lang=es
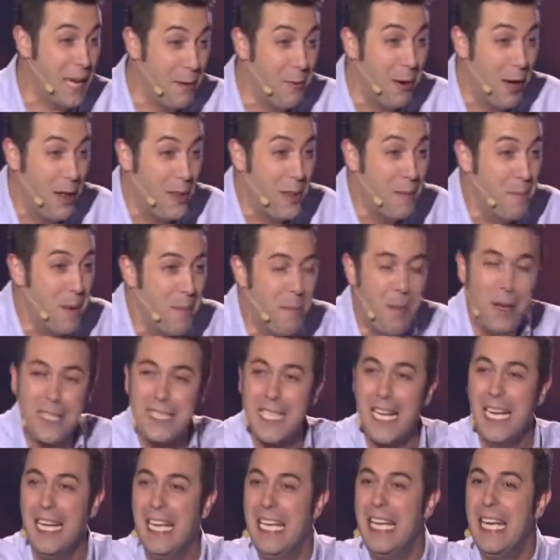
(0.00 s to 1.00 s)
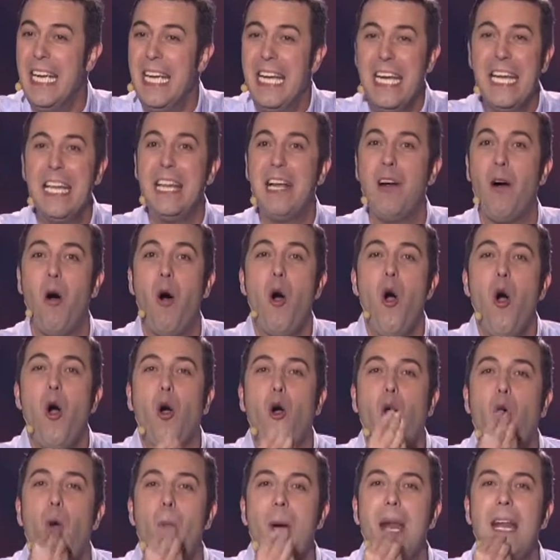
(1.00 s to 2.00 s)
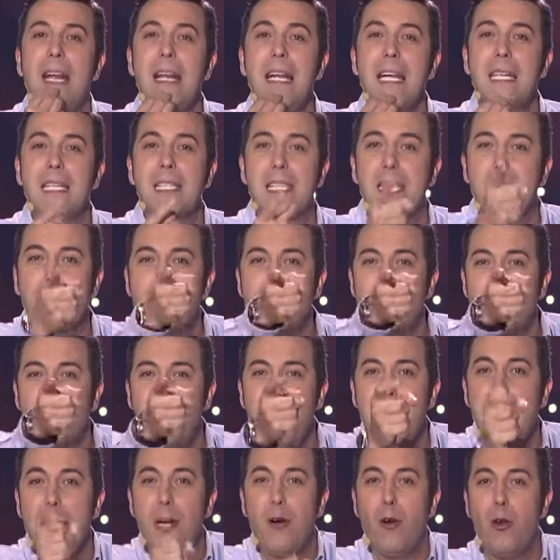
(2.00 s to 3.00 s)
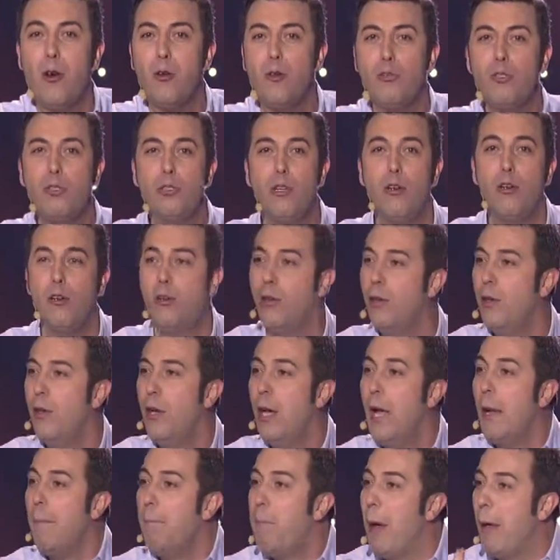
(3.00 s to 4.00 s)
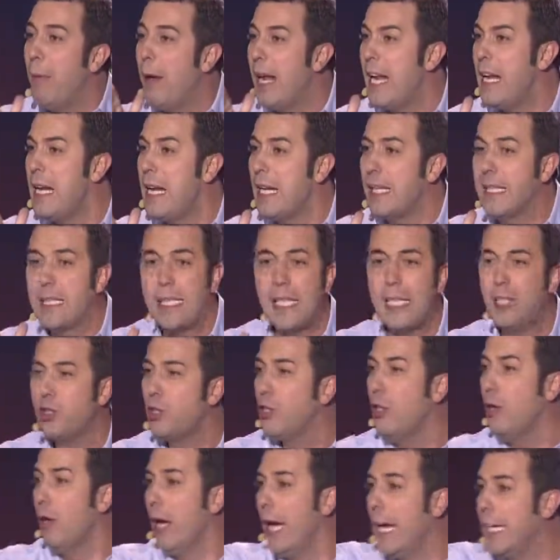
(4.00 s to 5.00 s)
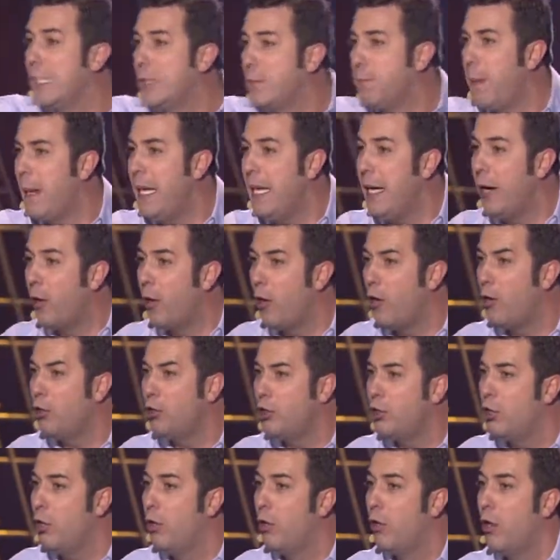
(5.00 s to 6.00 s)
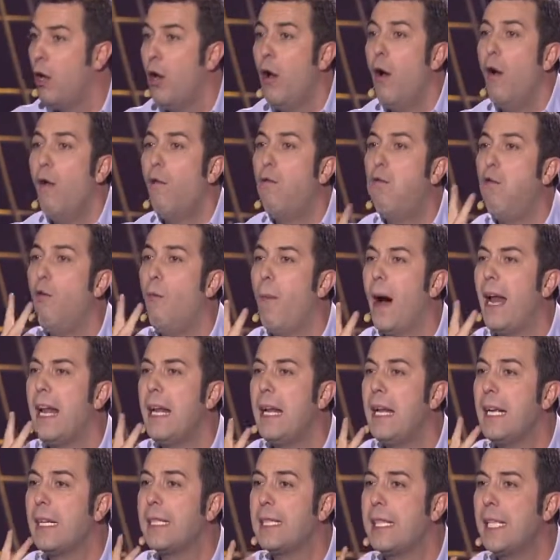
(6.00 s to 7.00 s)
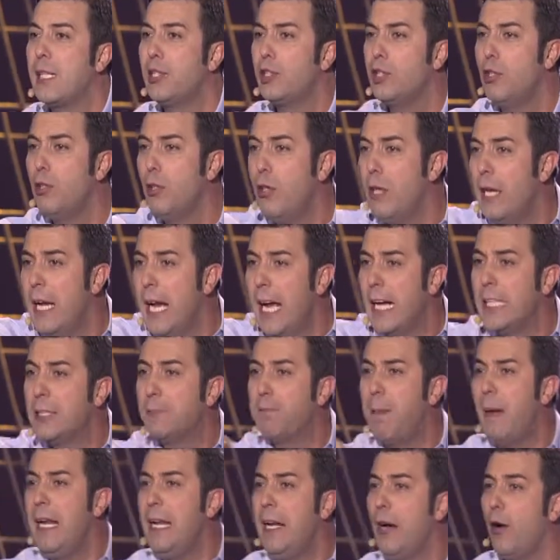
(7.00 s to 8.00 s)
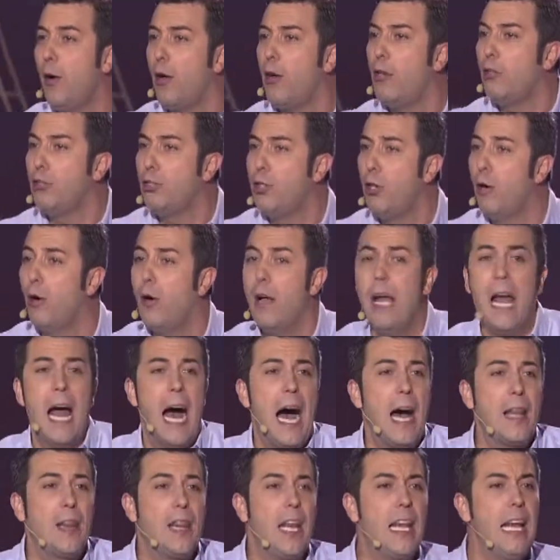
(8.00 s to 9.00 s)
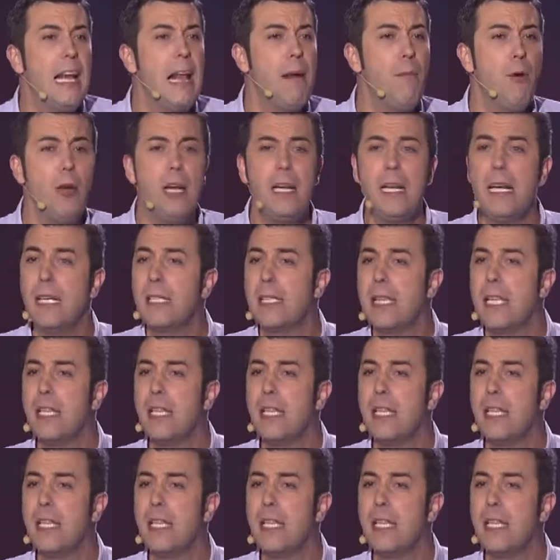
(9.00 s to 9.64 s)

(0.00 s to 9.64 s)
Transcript: pensar, porque a veces me pasa, y digo, comer en exceso es peligroso. Beber en exceso es peligroso. Fumar en exceso es peligroso. Hacer el amor en